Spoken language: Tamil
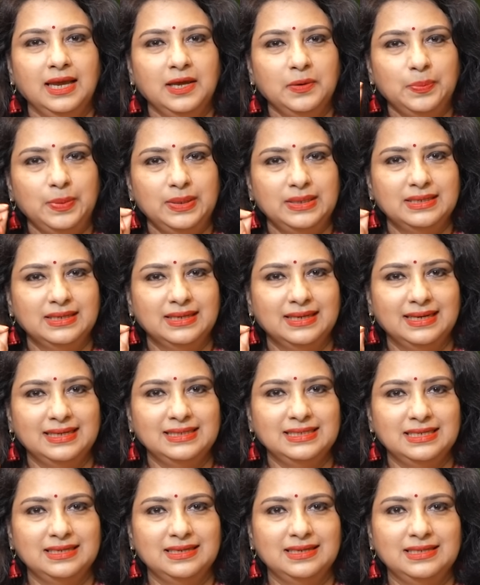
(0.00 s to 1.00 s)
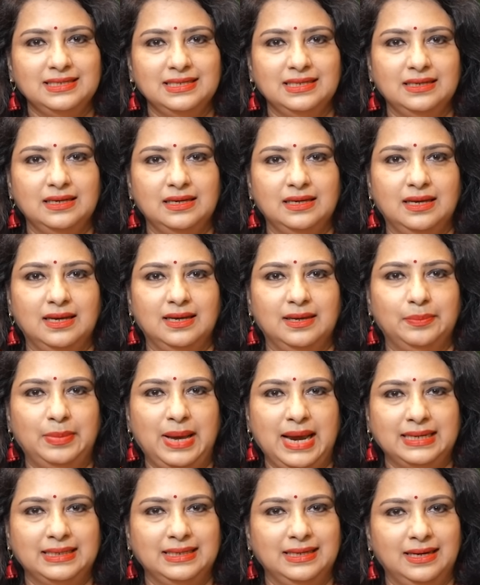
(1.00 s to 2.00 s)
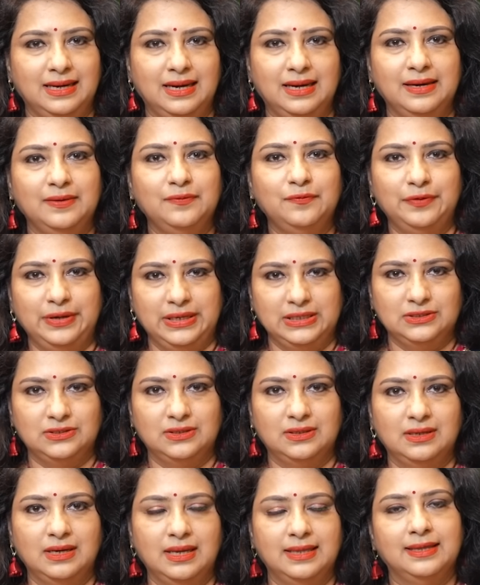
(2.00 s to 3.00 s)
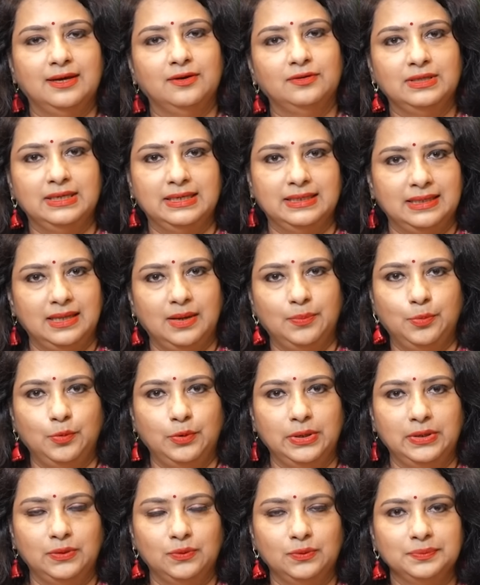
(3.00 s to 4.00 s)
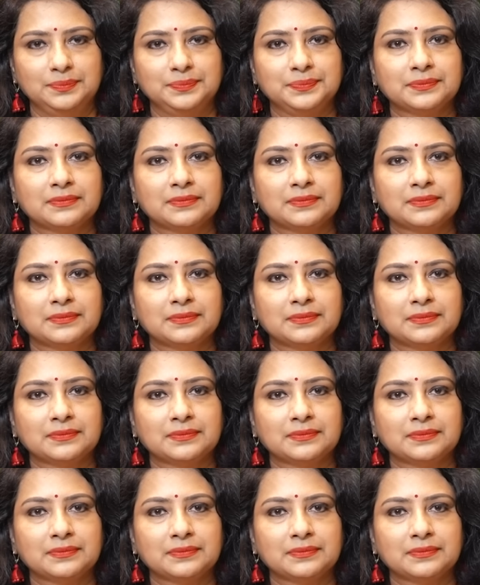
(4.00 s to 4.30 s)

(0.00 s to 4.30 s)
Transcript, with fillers: ஏற்பட்டிருக்கிற சின்ன சின்ன பேக்டீரியல் இன்ஃபெக்ஷன் ஏதாவது இருந்தால் போயிடும்